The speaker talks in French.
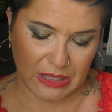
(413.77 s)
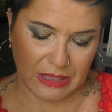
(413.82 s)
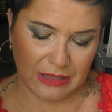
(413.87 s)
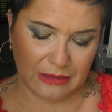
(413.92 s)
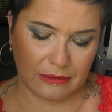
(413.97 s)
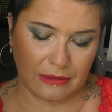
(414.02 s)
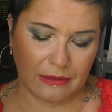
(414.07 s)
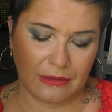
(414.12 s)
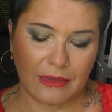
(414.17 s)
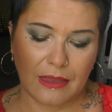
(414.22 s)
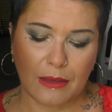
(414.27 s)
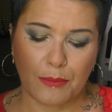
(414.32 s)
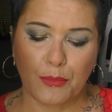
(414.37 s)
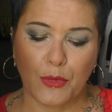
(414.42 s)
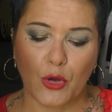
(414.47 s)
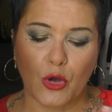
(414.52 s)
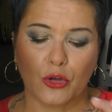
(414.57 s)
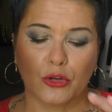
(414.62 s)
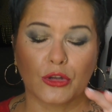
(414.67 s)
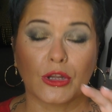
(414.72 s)
il
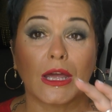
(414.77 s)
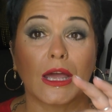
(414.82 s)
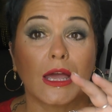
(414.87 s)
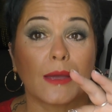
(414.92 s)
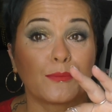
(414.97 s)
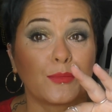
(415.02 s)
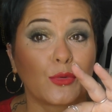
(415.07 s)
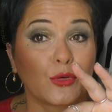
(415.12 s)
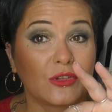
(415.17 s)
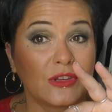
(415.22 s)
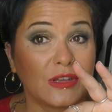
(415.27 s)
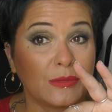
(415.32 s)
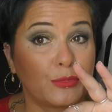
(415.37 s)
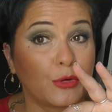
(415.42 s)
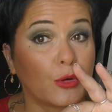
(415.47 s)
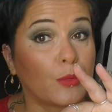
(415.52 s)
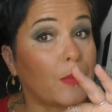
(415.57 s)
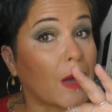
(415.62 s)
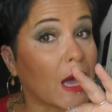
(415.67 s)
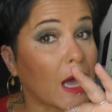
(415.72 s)
déborde un petit
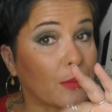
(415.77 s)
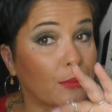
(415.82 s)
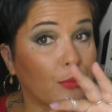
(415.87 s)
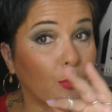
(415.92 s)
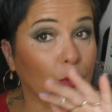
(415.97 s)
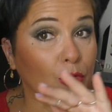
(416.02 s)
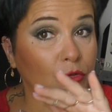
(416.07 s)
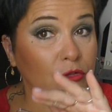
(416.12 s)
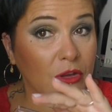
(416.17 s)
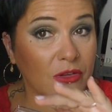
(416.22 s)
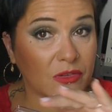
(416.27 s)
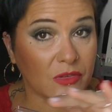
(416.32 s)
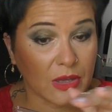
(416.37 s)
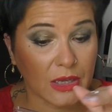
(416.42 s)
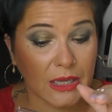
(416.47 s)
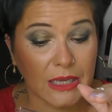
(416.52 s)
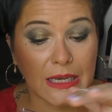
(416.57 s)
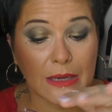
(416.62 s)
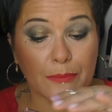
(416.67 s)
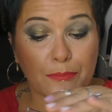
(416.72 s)
peu par rapport aux autres,
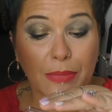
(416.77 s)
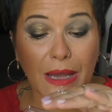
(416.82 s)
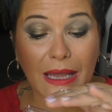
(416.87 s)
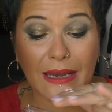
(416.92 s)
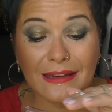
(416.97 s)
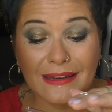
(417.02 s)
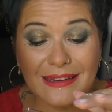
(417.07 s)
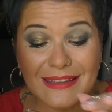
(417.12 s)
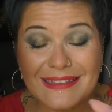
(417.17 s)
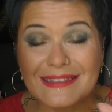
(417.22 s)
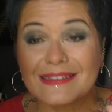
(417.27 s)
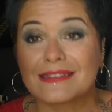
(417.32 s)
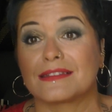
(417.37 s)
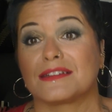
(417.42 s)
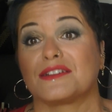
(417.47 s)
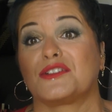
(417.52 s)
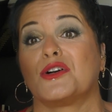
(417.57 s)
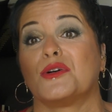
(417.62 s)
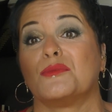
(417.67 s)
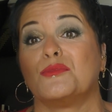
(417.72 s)
c'est-à-dire qu'il n'est pas
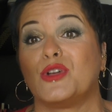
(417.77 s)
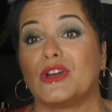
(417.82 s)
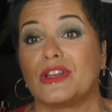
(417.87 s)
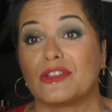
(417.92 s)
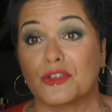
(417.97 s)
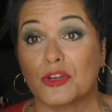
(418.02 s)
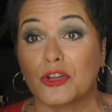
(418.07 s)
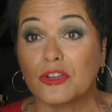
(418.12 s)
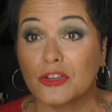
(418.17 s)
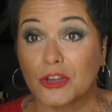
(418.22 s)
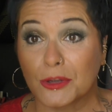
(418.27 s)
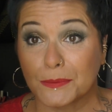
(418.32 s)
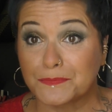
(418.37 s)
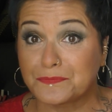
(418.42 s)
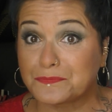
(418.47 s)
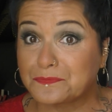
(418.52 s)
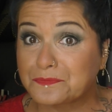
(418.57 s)
lisse comme les autres.